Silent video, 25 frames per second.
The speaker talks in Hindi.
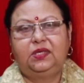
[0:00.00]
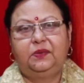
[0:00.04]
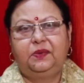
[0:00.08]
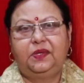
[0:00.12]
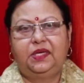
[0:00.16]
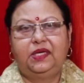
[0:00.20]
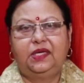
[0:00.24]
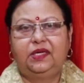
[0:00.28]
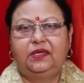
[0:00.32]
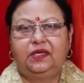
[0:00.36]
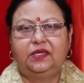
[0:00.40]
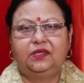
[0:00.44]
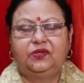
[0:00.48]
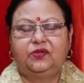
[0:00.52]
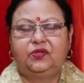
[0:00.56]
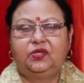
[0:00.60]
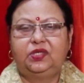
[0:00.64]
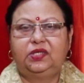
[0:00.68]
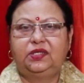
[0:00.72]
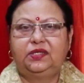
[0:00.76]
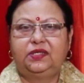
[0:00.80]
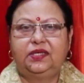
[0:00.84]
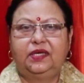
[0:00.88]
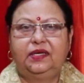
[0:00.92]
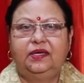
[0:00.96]
सी बड़ी
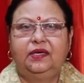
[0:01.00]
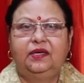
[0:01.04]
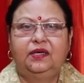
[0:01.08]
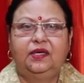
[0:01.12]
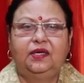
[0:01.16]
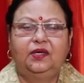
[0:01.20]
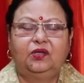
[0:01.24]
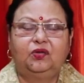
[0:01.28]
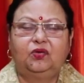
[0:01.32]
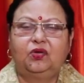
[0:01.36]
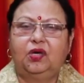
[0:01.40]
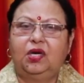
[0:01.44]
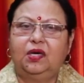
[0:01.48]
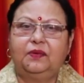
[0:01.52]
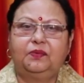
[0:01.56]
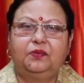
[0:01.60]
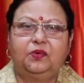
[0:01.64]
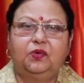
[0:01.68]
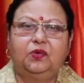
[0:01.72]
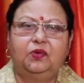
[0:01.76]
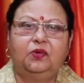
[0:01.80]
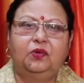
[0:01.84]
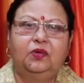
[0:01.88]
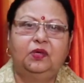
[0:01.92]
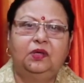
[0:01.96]
इंडस्ट्रीज़ है तो
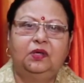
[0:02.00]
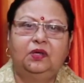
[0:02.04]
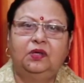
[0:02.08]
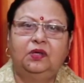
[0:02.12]
आपको